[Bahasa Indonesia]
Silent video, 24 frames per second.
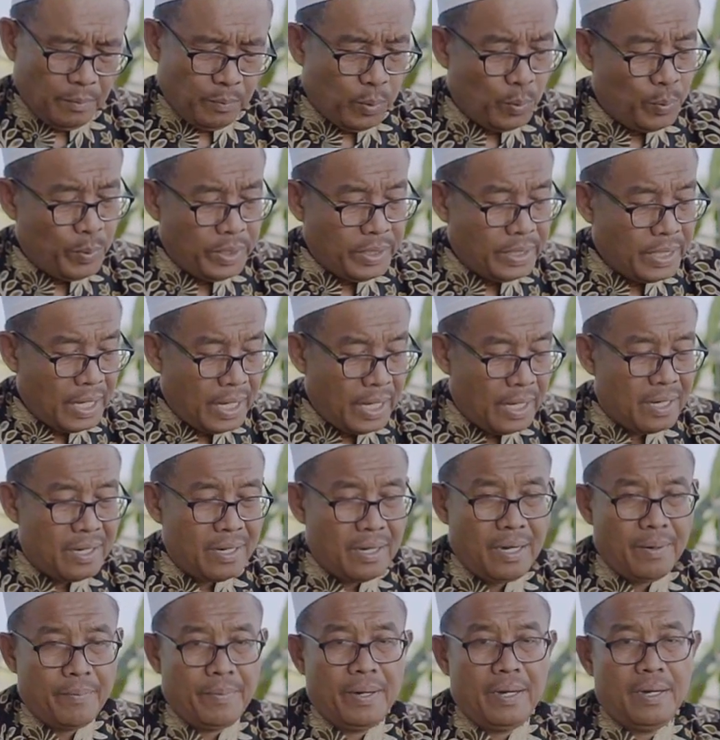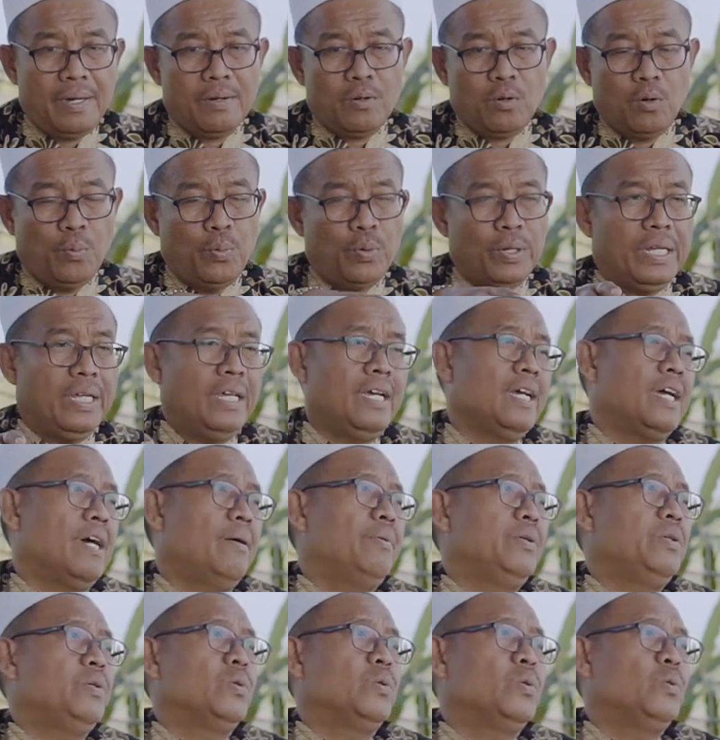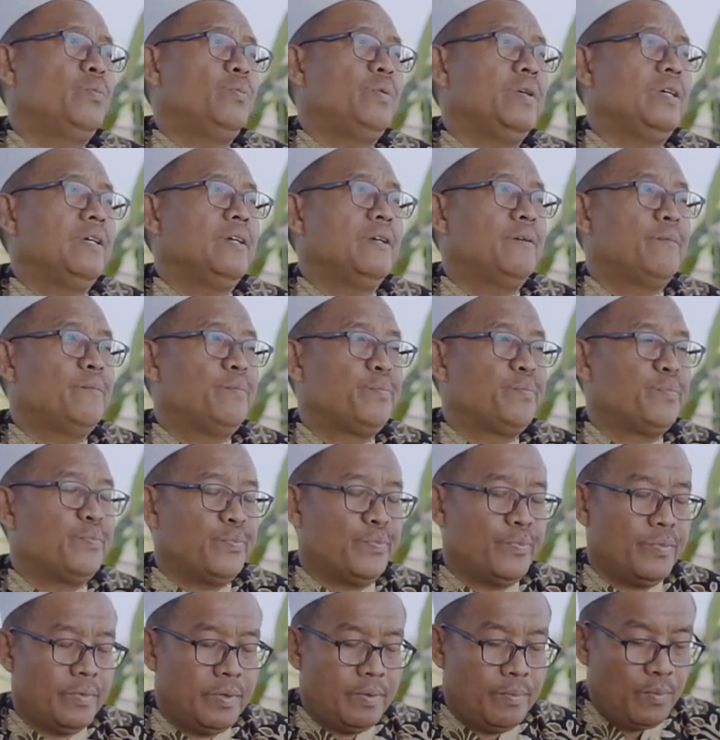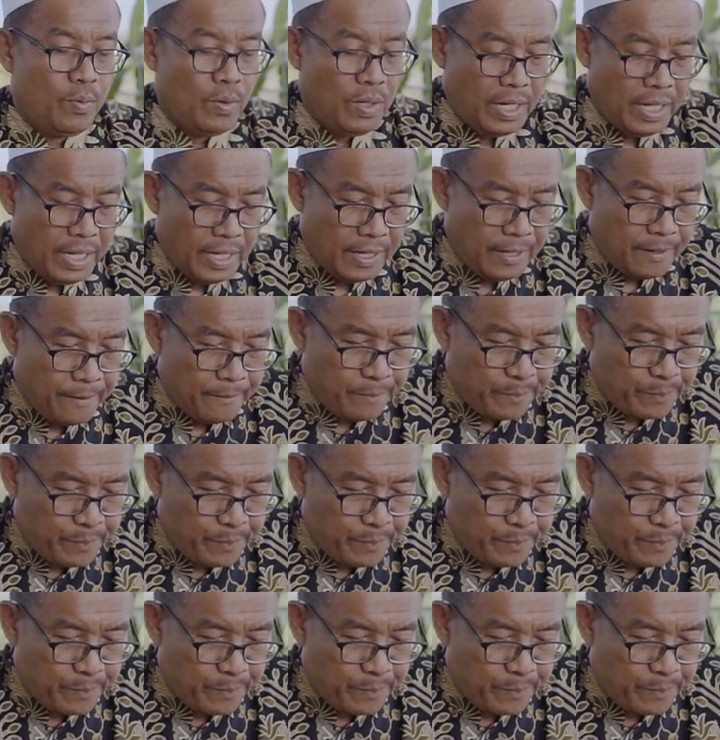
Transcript: buminya apa kuburannya nggak mencukupi boleh